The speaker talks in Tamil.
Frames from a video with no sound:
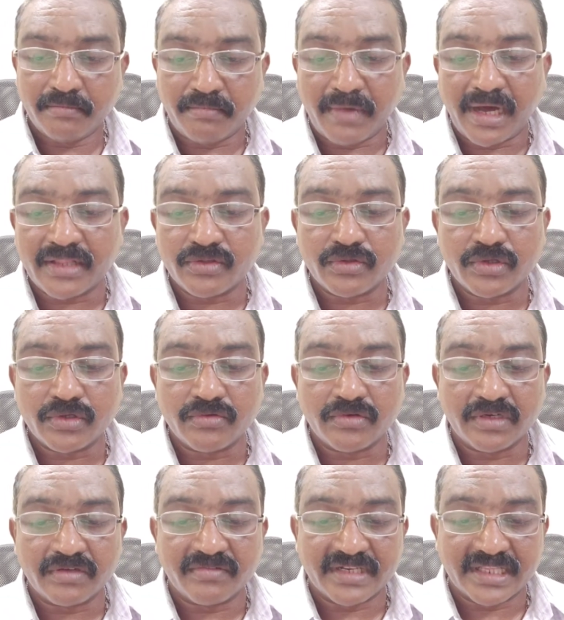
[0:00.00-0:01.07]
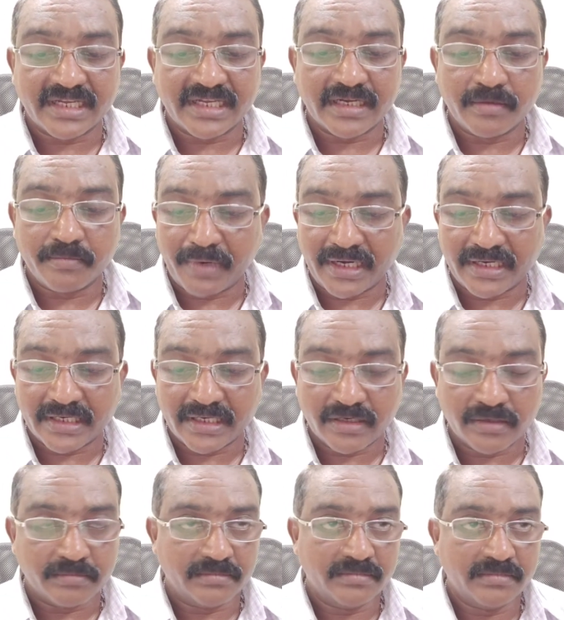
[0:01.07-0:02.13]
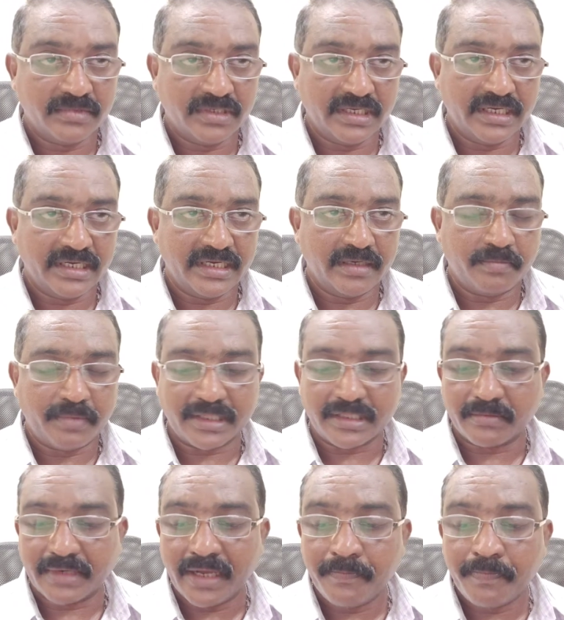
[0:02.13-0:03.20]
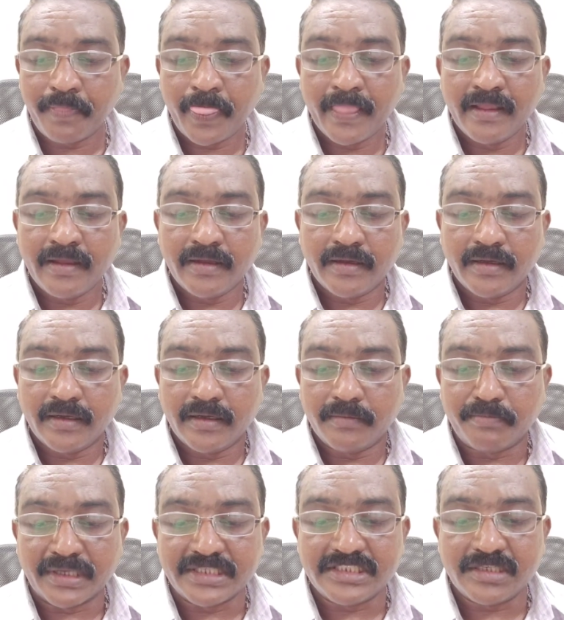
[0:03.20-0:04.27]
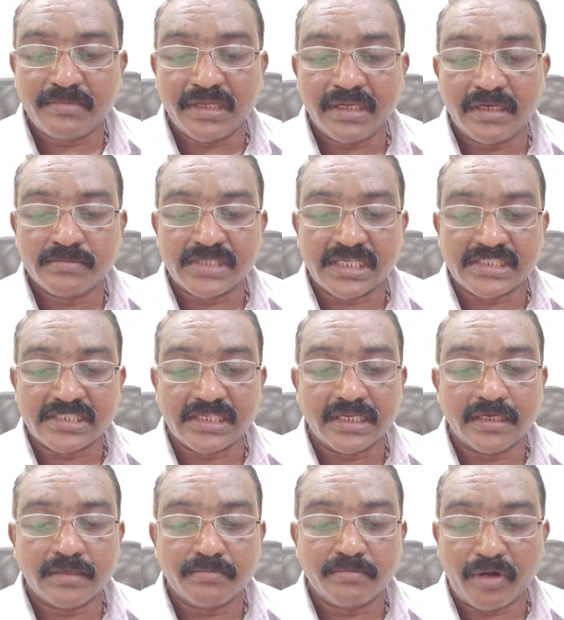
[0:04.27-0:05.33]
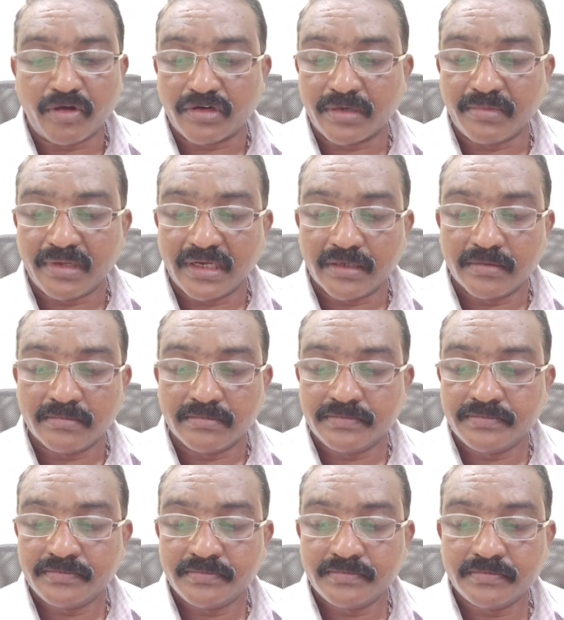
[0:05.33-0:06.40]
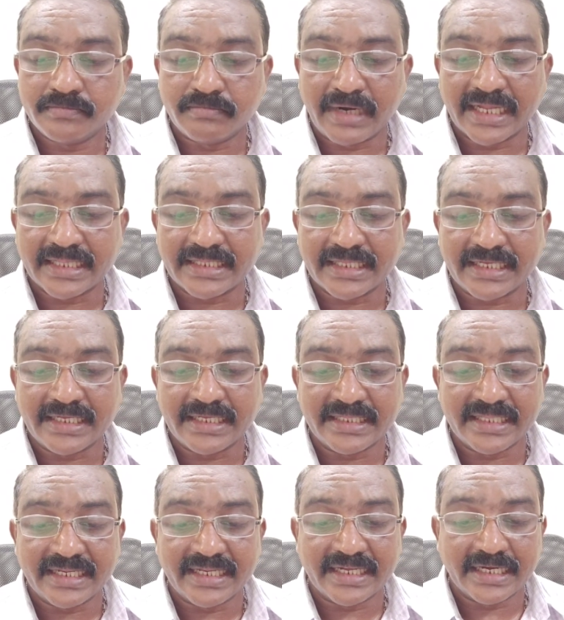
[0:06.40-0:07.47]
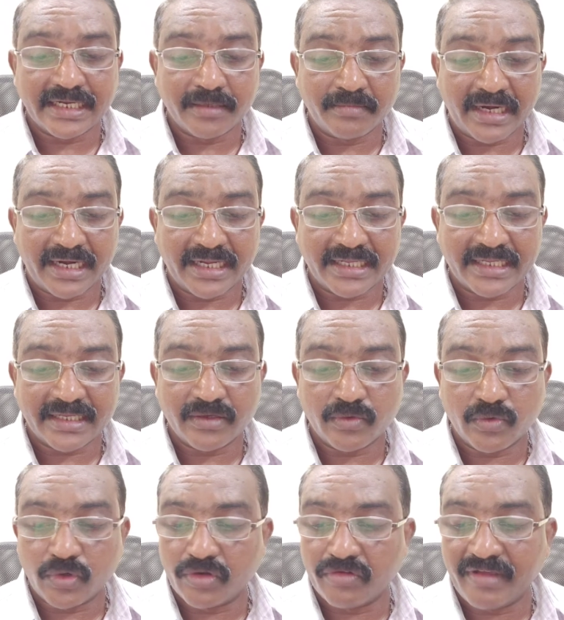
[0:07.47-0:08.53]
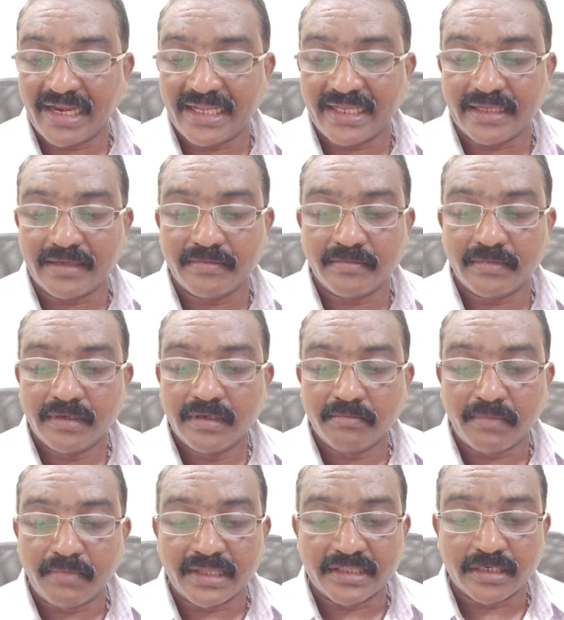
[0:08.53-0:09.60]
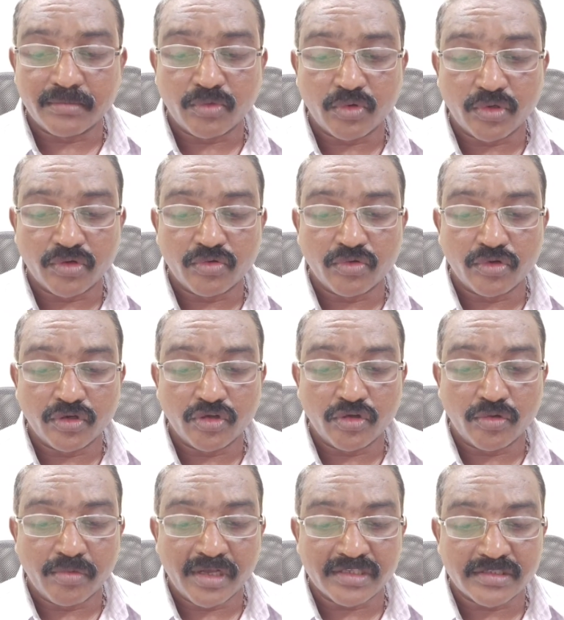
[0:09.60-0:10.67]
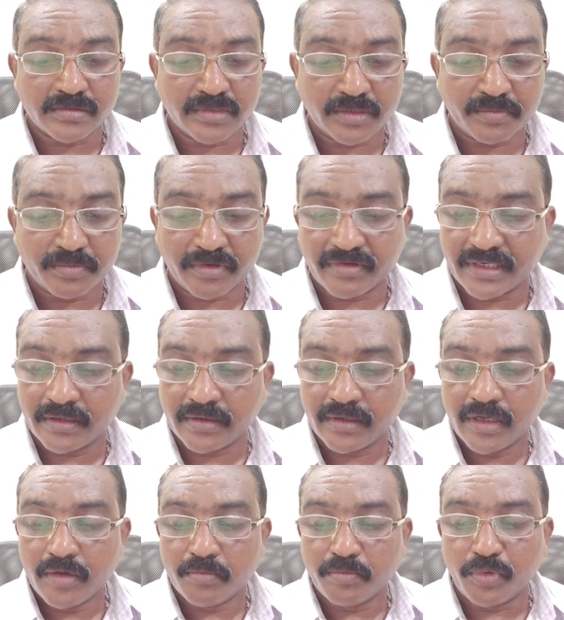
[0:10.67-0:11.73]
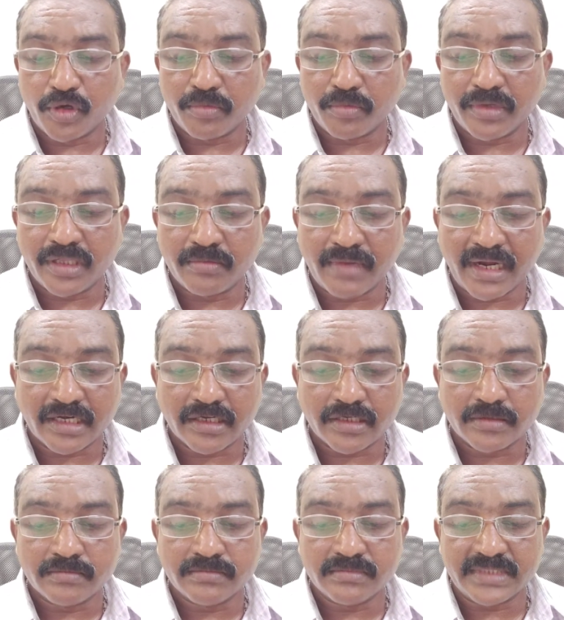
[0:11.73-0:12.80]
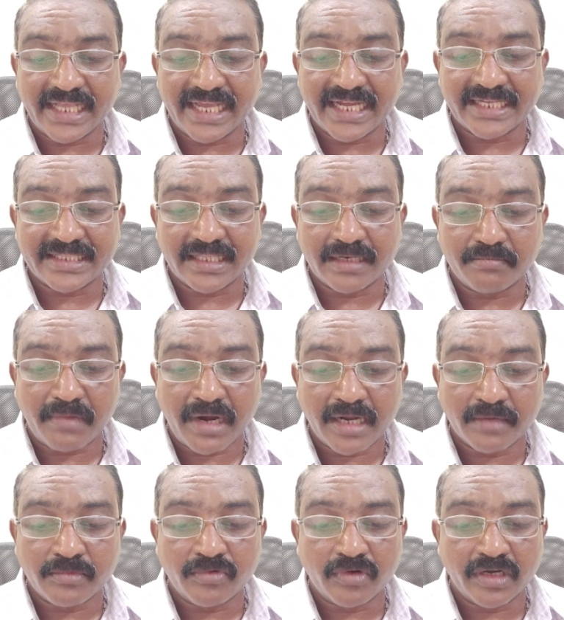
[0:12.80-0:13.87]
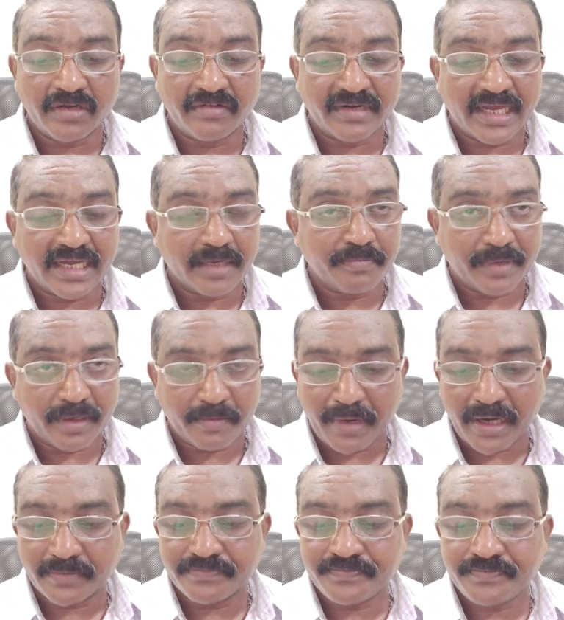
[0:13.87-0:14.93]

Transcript: மாதந்தோறும் ஒரு விரதங்களும் பலன்களும் என்று பார்த்தோம்னா பஞ்சமியிலும் சஷ்டியிலும் பௌர்ணமியிலும் மனத்தை இந்திரியங்களையும் அடக்கி ஒருவேளை மாத்திரம் உணவு உண்டு உபவாசம் இருப்பவர் பொறுமையும் அழகும் தேகத்தில் மனமும் உள்ளவனாக பிறப்பான்